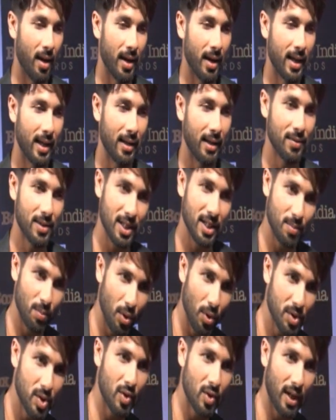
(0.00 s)
इट गिव्स अस
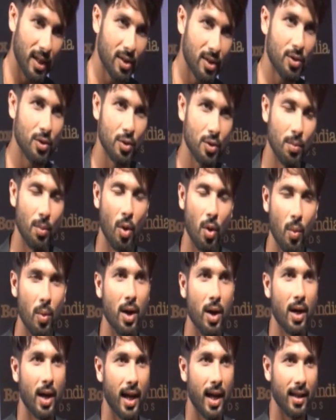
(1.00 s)
मोर स्ट्रेंथ टू डू मोर
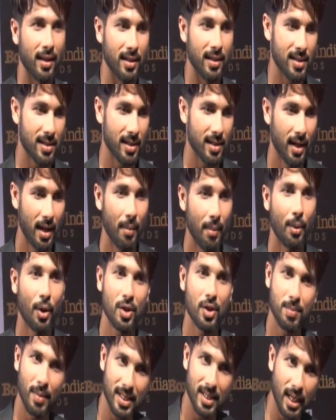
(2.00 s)
वर्क लाइक दिस
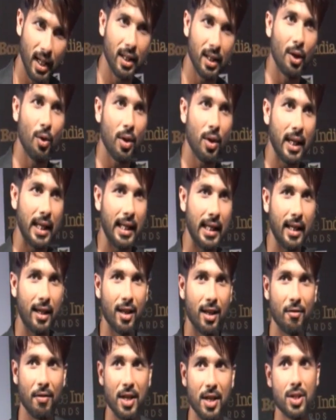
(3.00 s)
बिकॉज मैं जानता हूँ कि ये
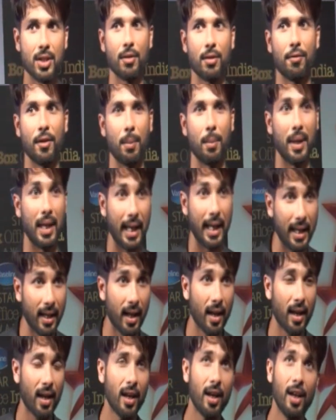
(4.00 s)
कन्वेंशनल फिल्में नहीं
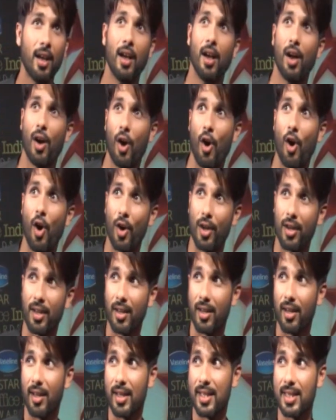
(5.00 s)
हैं और
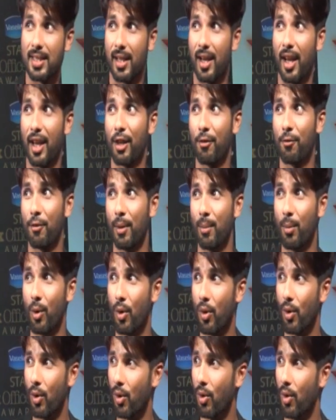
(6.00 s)
uh, इस तरह की
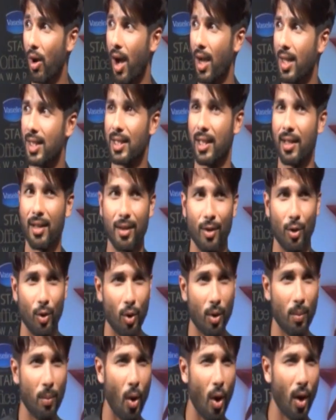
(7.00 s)
फिल्मों को अक्सर
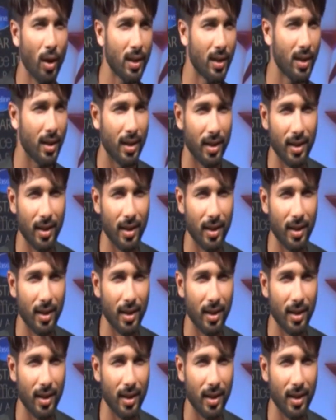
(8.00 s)
लोग बहुत